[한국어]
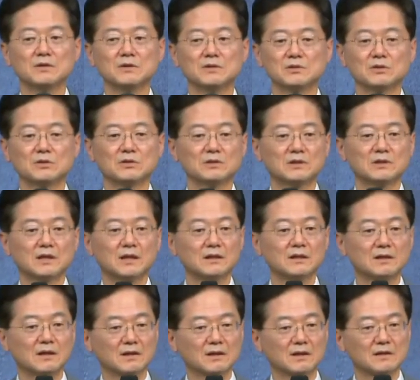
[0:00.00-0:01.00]
저는
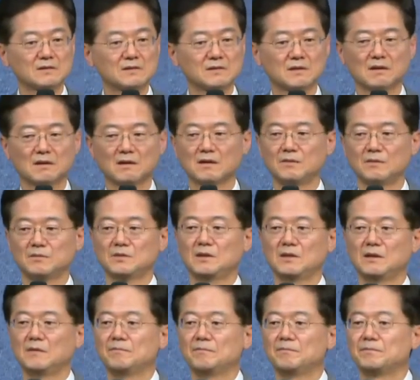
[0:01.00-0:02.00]
당연하게
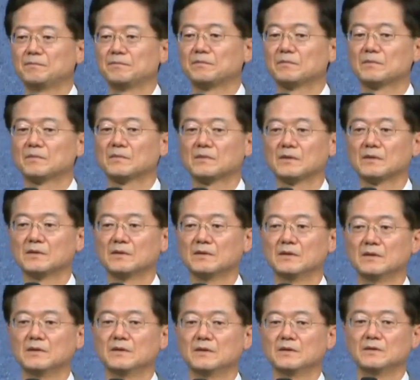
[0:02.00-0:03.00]
생각합니다.
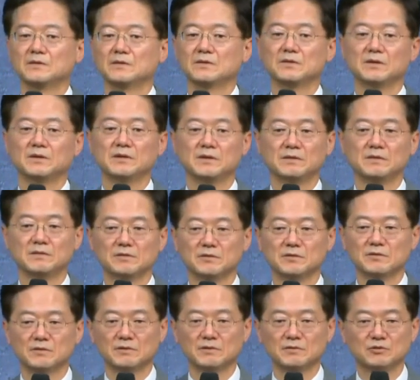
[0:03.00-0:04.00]
예.
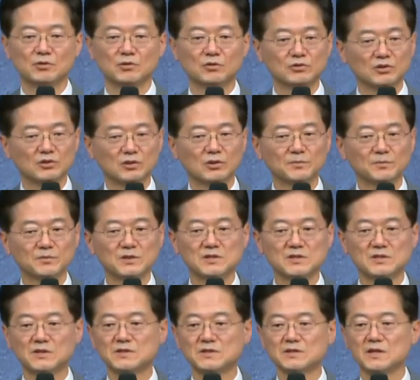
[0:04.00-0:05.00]
총성 없는
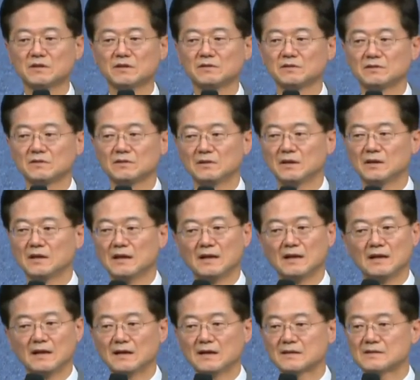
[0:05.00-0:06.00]
전쟁은
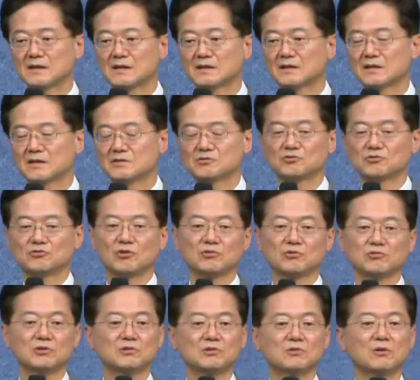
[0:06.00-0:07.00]
항상
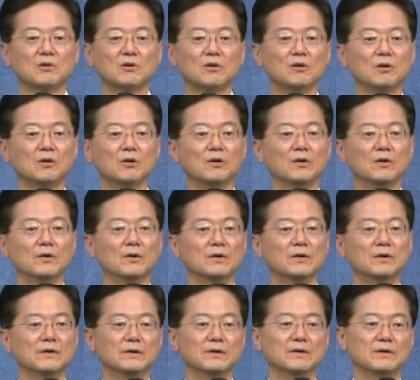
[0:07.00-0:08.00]
계속되고 있고
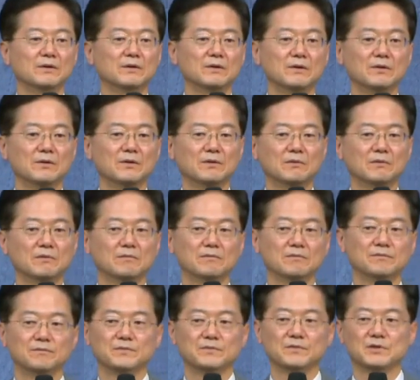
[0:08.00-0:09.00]
어,
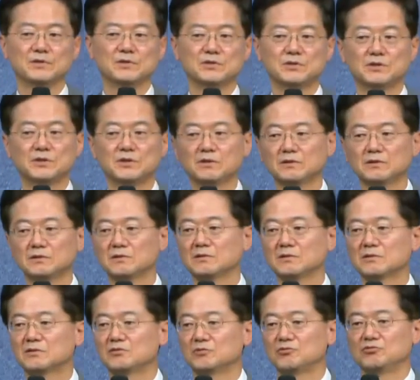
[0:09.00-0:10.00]
쉬려는
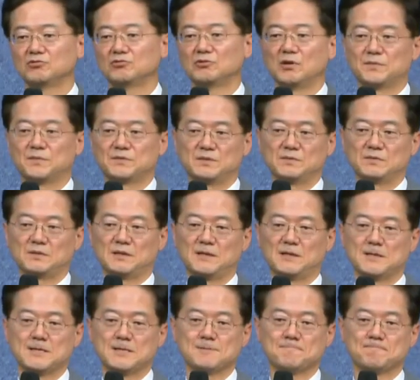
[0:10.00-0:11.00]
것도
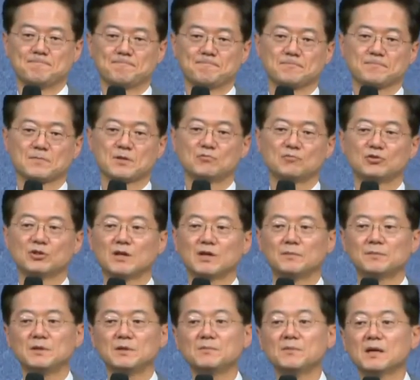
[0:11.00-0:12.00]
없습니다. 우리가
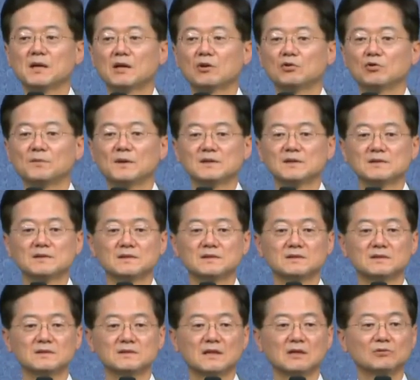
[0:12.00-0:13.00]
비만하고만
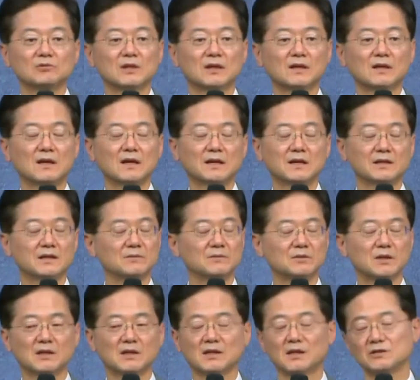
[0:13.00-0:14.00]
싸우다가 하나님
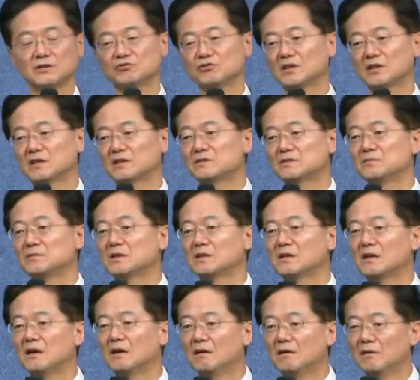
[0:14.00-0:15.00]
나라 갈 줄
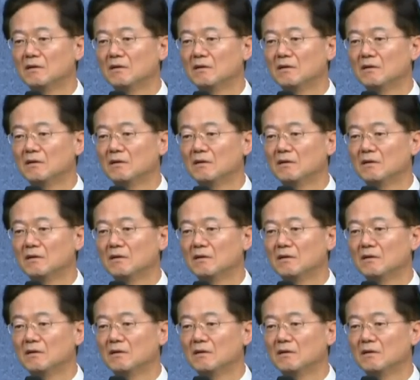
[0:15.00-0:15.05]
알았습니까?